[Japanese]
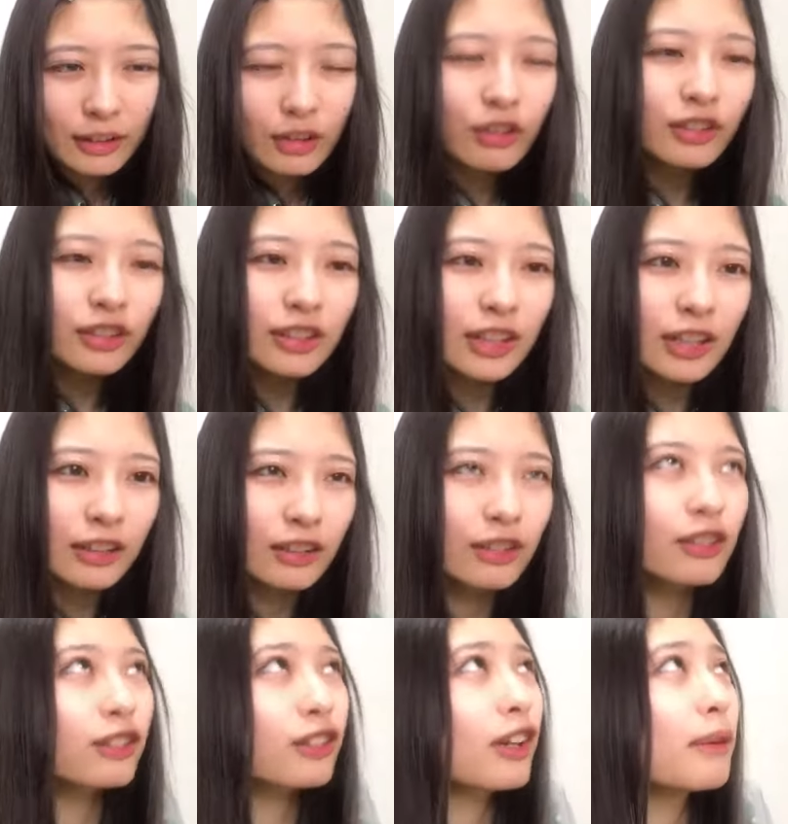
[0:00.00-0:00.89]

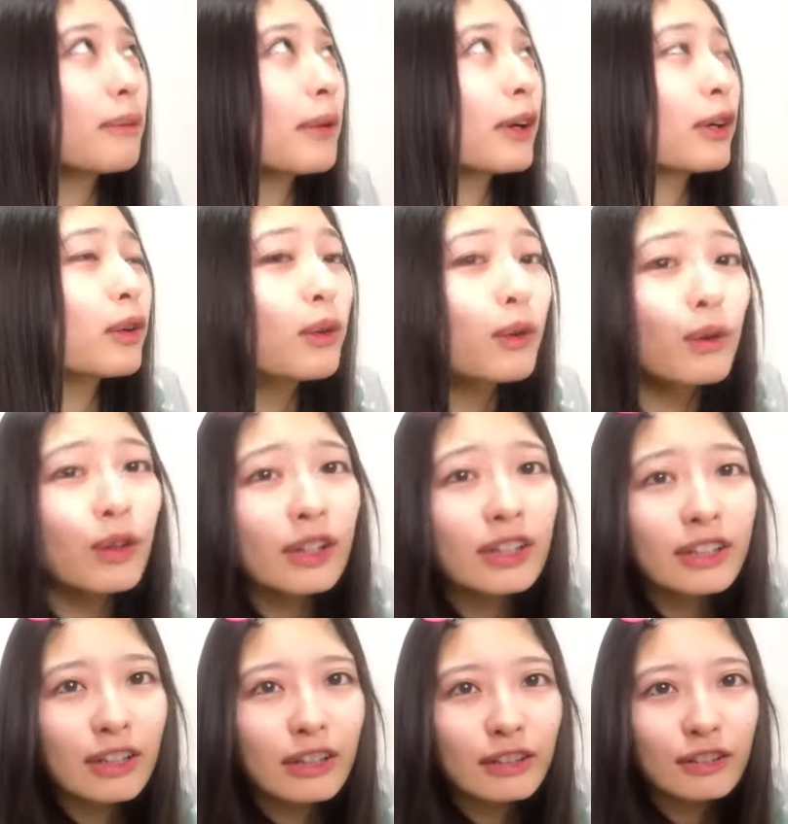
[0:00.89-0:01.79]
コンサートとか、まあ、公
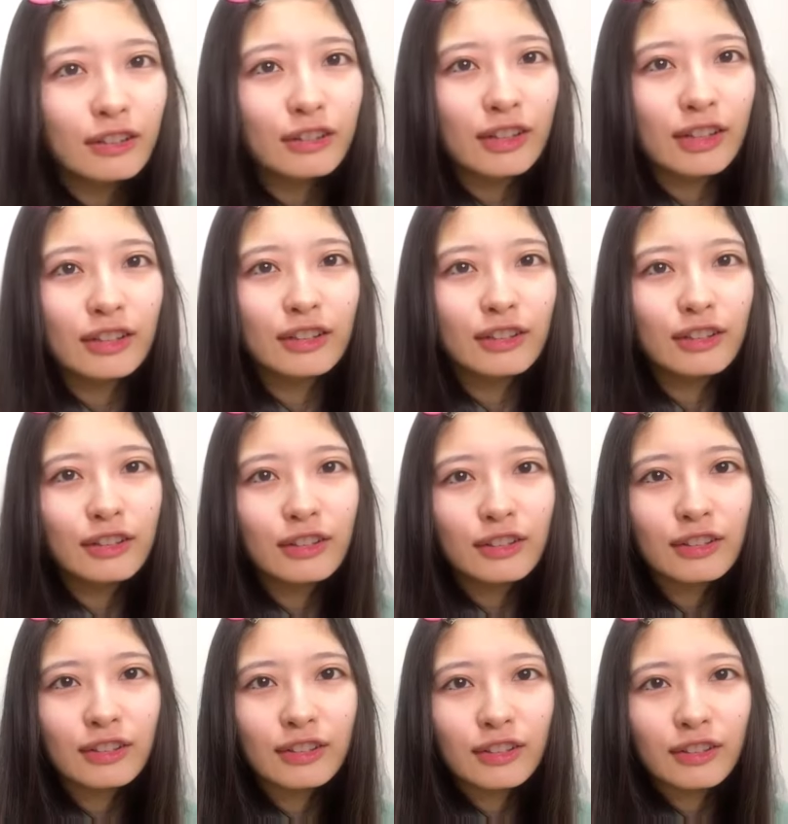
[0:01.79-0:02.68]
演になるとね数
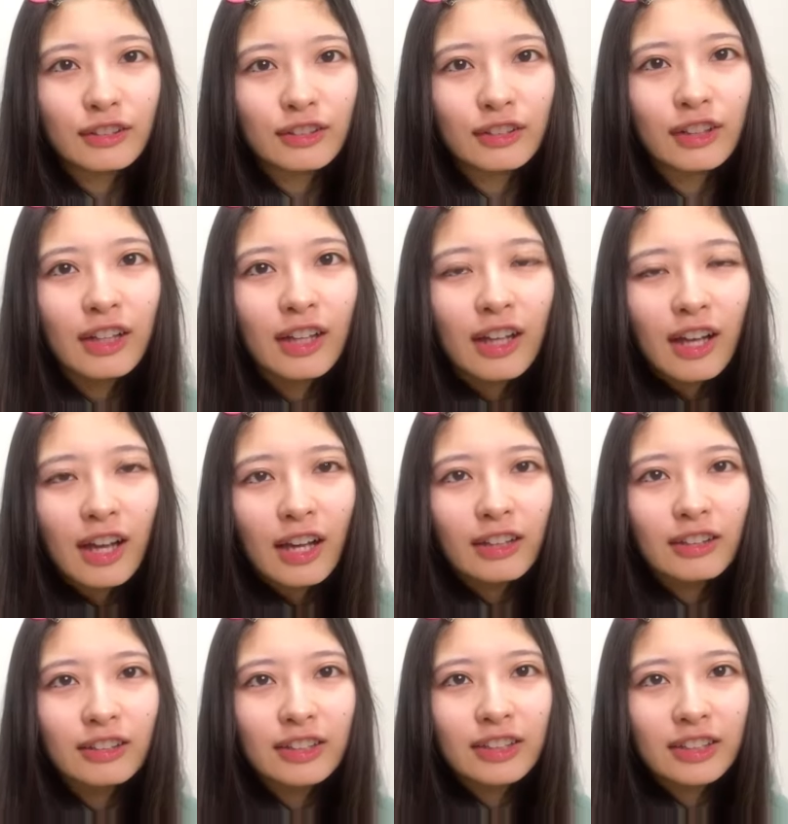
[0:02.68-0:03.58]
十曲
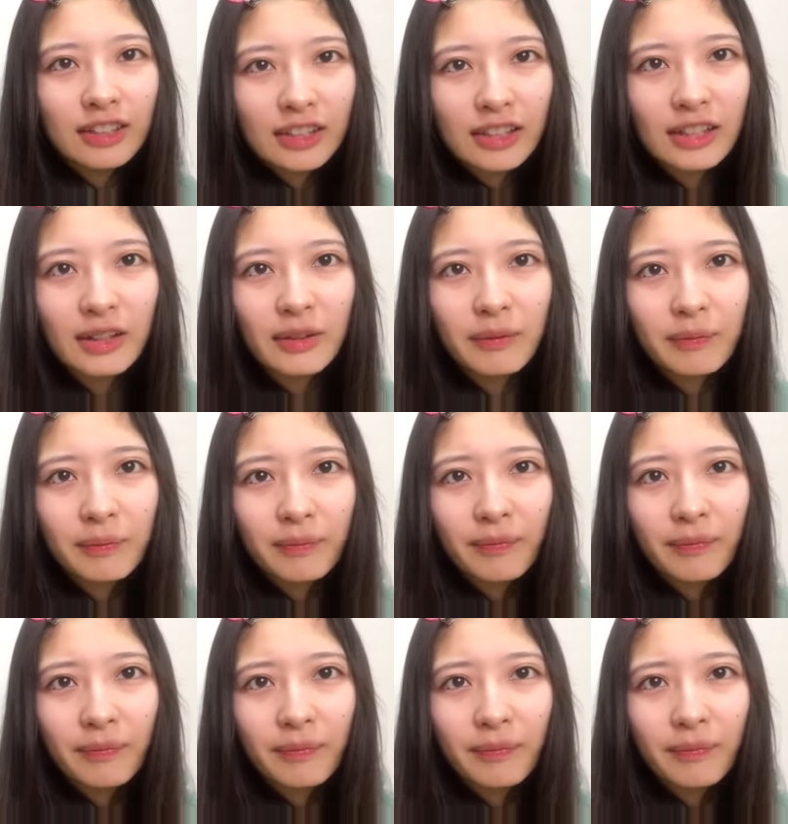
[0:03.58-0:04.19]
あるし